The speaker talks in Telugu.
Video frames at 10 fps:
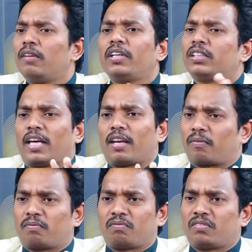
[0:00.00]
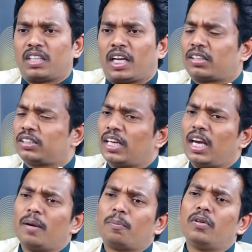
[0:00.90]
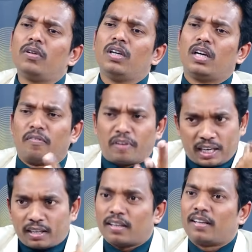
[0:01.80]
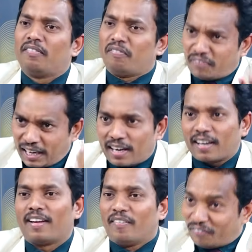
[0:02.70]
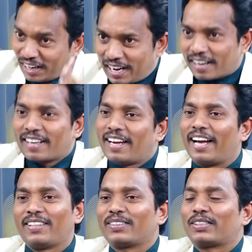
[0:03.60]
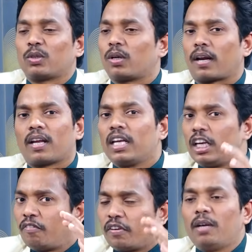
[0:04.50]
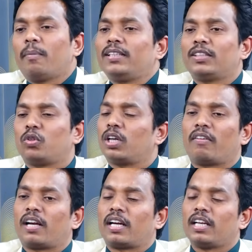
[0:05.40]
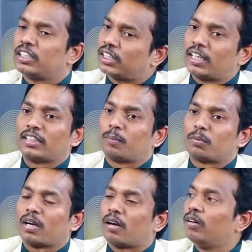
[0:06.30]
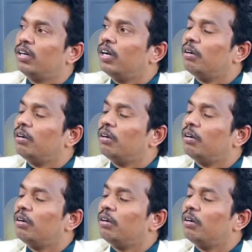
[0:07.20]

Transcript: ఇన్వెస్ట్ చేయరు ఎంతసేపు ఫ్రీ ఫ్రీ ఫ్రీ అని చేస్తుంటుంటారు ఈ ఫ్రీ మైండ్ సెట్ ఉండేవాళ్ళండి నిజంగా చెప్తున్నాను